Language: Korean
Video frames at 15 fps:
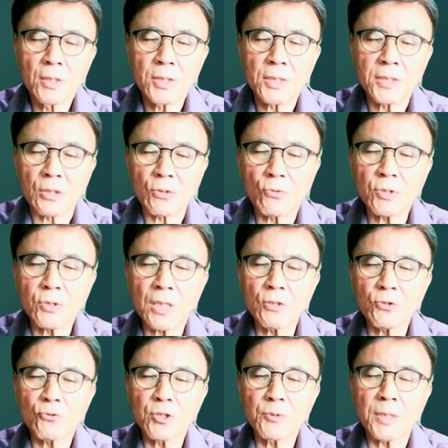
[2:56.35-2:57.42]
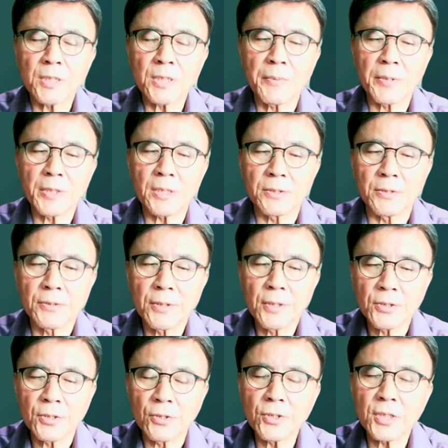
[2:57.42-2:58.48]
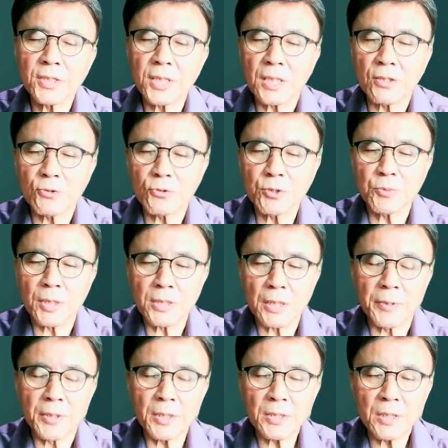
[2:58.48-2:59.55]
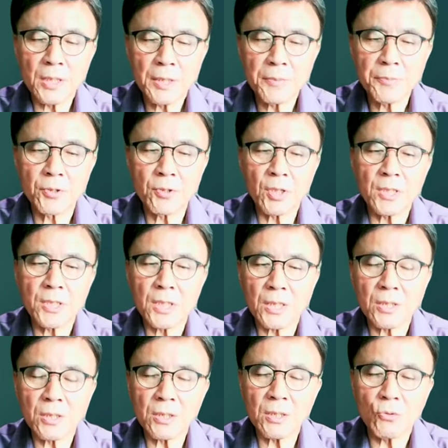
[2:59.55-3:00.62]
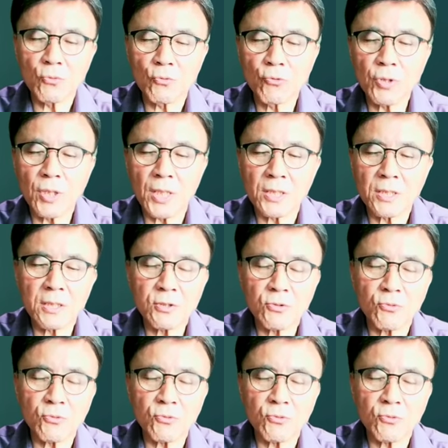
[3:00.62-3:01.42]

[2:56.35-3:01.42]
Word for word: 이제 자동차를 중심으로 한다면은 전기차를 중심으로 한다면은 BYD가 더 우위에 있을